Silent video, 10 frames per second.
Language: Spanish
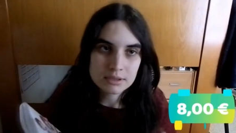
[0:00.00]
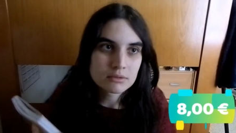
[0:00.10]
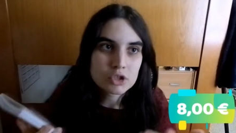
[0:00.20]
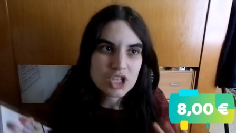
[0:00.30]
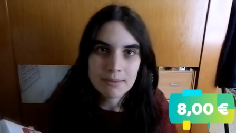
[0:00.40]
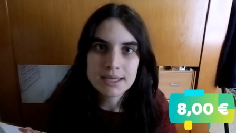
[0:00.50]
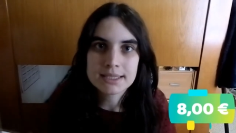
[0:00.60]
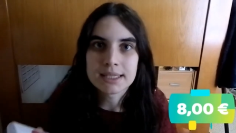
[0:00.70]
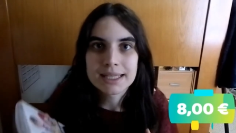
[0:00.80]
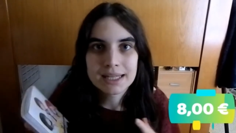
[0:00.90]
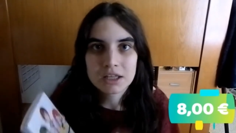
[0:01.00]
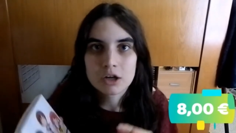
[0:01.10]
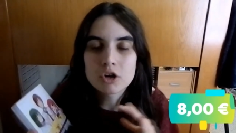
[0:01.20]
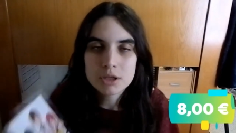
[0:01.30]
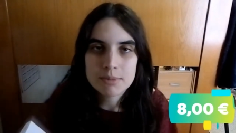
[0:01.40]
no sabéis de qué trata
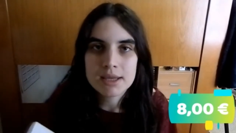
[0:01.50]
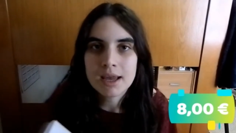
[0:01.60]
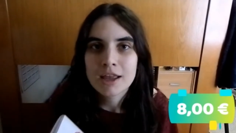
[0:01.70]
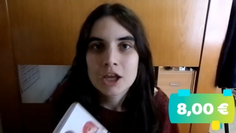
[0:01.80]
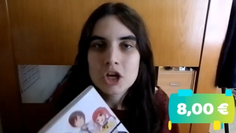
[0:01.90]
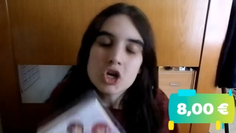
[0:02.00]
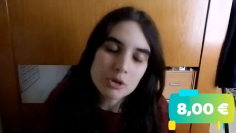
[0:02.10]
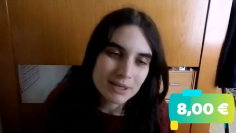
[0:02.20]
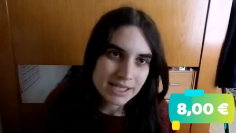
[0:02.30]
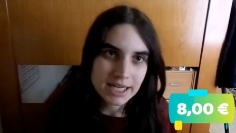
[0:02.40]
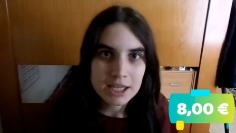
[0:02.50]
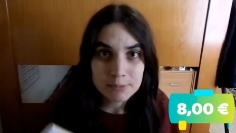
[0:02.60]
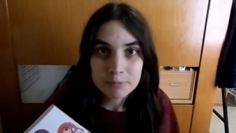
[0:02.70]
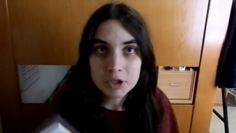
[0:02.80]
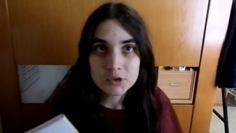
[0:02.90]
Jorimilla, no pasa
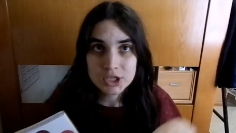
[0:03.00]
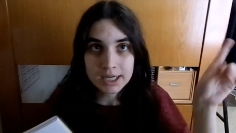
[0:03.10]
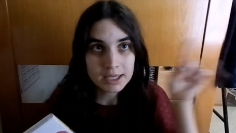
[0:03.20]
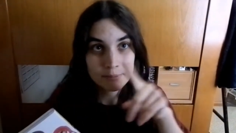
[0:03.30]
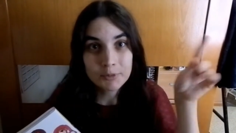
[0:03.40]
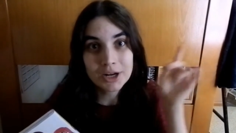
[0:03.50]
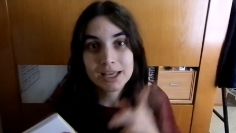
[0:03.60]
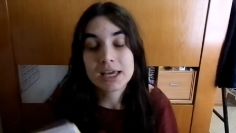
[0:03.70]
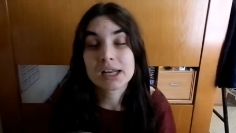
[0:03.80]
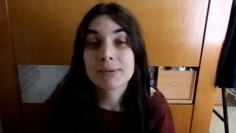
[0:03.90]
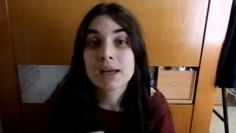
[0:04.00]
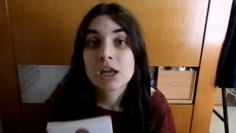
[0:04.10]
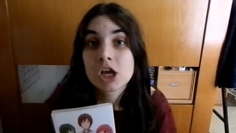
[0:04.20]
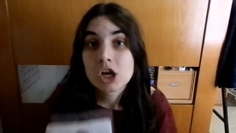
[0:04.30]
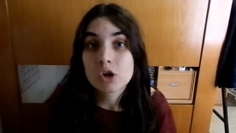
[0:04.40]
nada porque os dejaré por aquí arriba
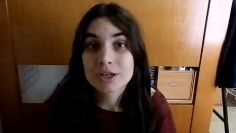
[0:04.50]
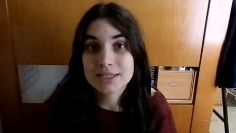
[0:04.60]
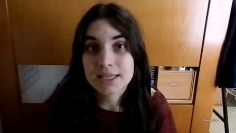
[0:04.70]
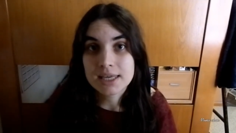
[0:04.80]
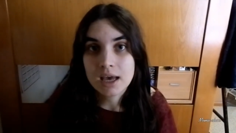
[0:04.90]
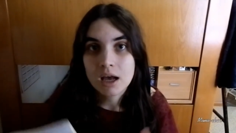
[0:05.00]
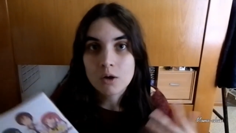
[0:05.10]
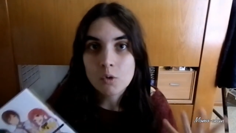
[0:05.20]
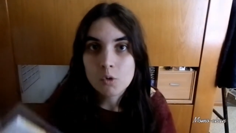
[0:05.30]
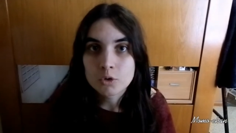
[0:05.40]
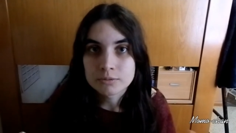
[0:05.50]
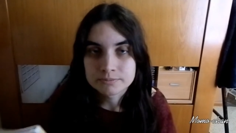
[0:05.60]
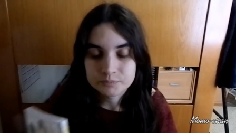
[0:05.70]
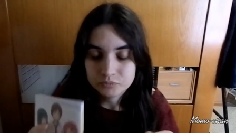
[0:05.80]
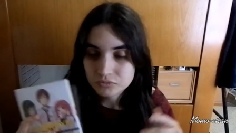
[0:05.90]
lo que sería
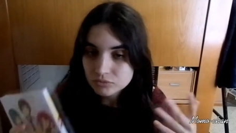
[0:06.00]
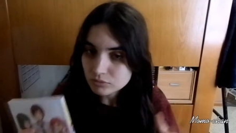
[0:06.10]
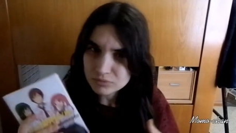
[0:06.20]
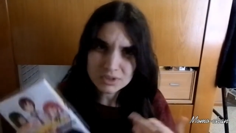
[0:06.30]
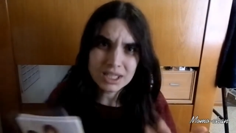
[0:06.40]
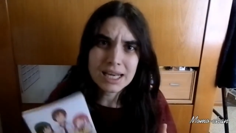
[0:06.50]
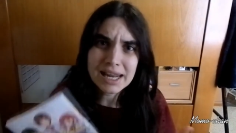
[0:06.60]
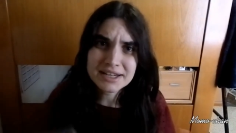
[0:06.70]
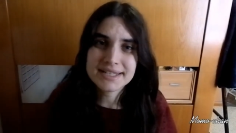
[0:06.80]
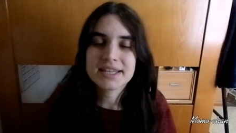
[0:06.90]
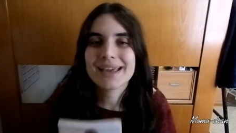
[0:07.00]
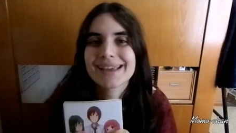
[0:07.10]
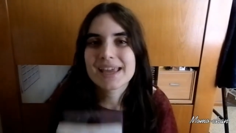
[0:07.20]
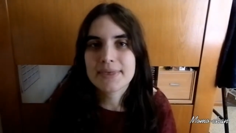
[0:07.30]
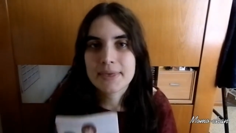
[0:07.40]
la reseña
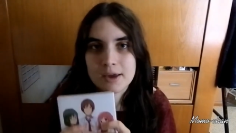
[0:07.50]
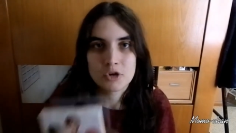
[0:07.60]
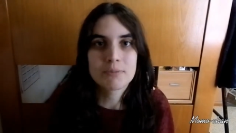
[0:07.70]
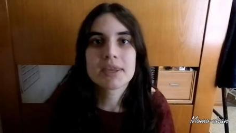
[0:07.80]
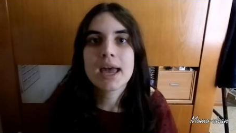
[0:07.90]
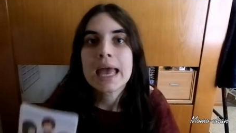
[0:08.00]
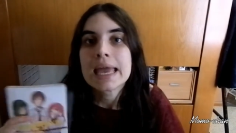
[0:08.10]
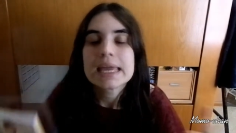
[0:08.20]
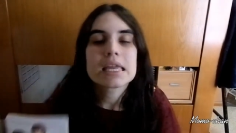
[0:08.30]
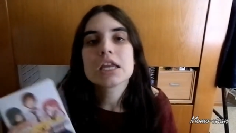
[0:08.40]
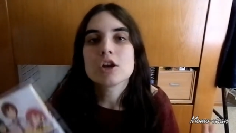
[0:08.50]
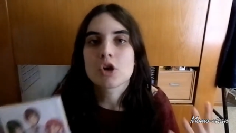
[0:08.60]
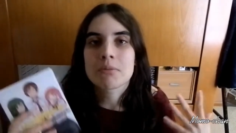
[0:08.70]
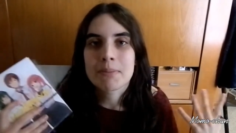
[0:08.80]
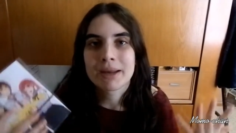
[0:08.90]
que hice de Jorimilla y lo
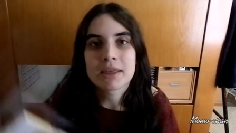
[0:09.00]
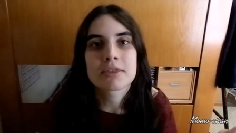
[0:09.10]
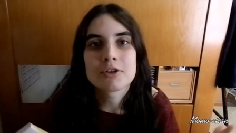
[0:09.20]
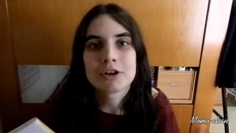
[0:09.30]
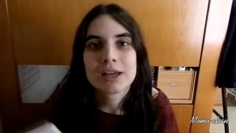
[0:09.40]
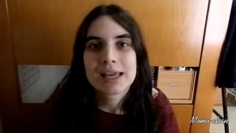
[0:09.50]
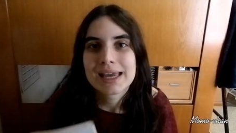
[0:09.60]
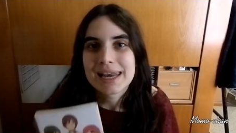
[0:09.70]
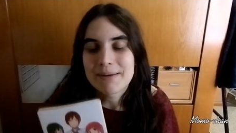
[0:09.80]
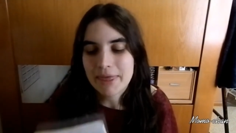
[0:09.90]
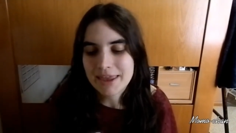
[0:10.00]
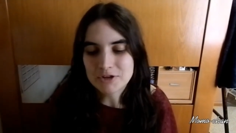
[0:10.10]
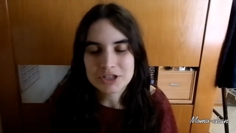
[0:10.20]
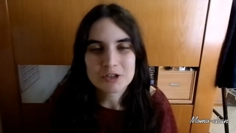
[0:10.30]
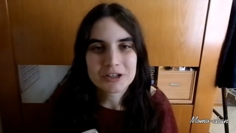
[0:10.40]
que me pareció. La verdad ya
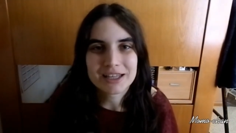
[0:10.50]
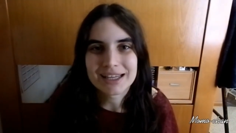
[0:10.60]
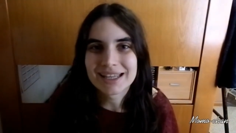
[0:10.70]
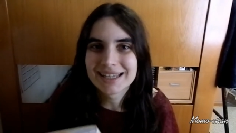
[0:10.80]
os digo que